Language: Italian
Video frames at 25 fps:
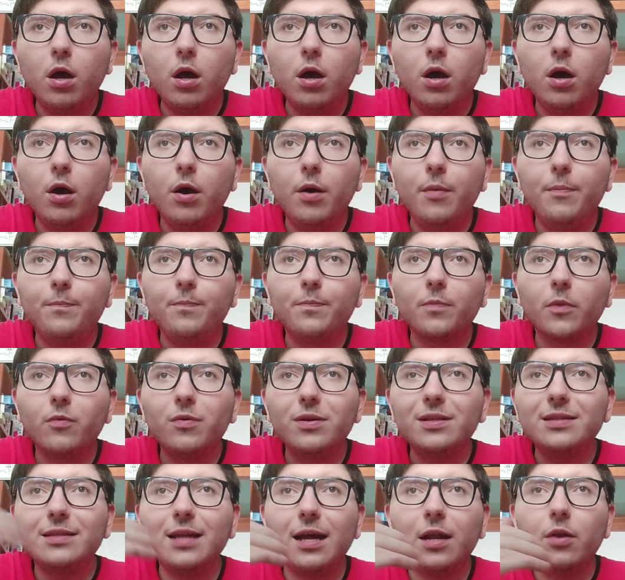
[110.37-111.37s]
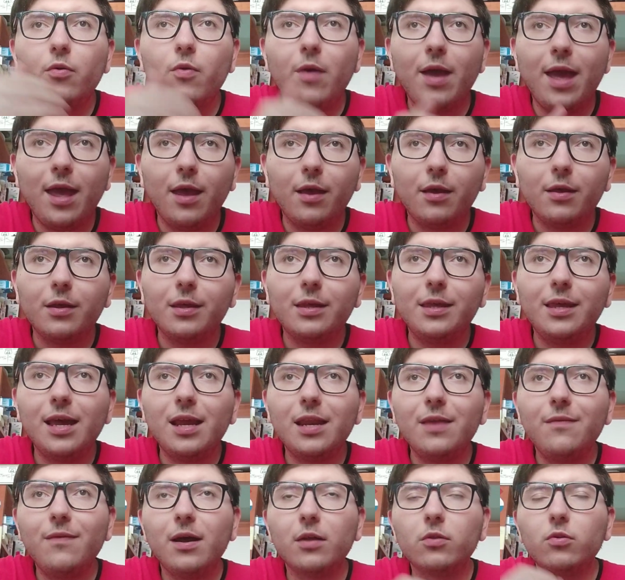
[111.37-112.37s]
um, quest'anno è chi è
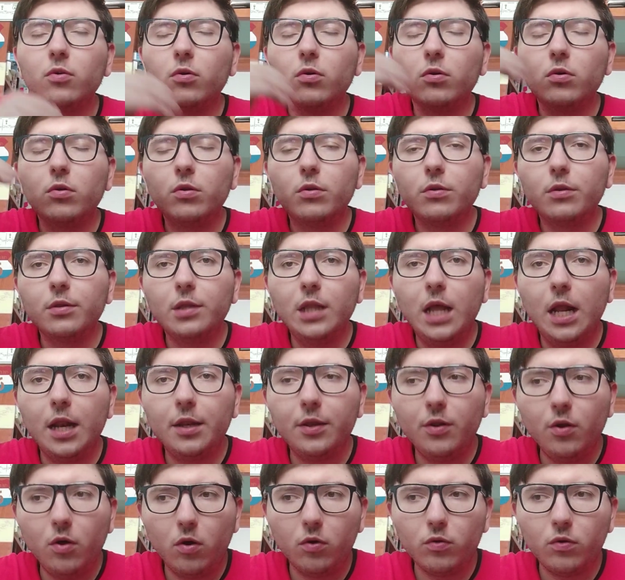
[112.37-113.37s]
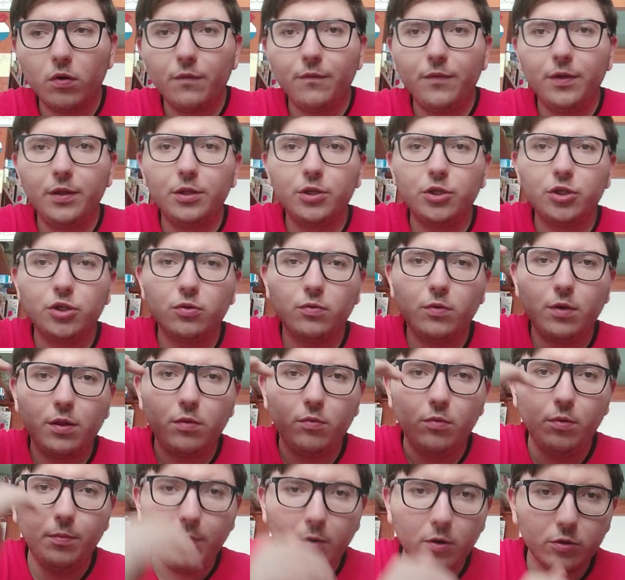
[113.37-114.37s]
arrivato dal nono al
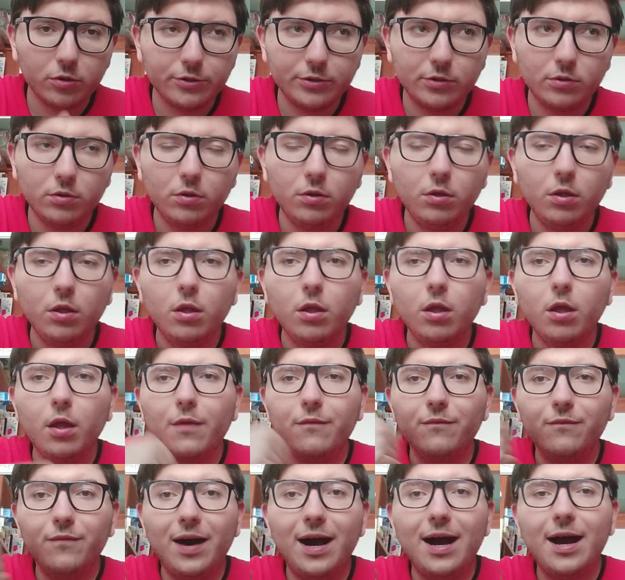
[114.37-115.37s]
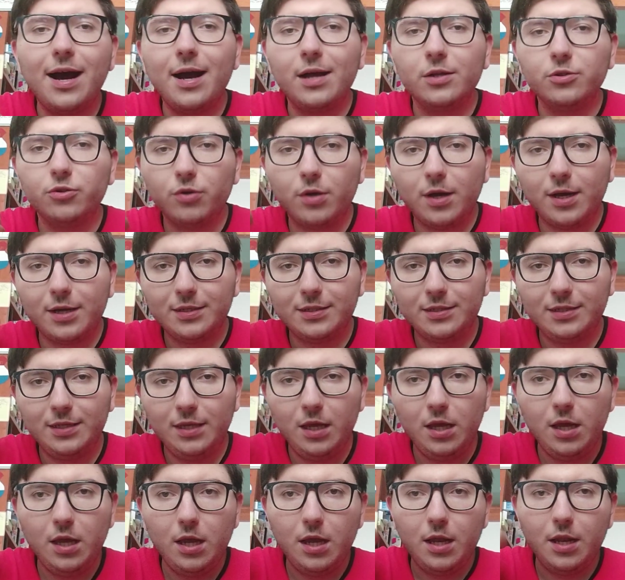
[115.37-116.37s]
venticinquesimo posto va a
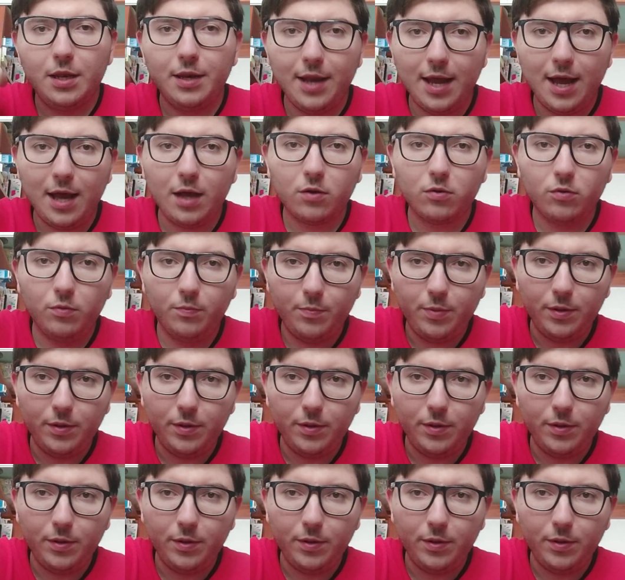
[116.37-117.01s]
giocarsi la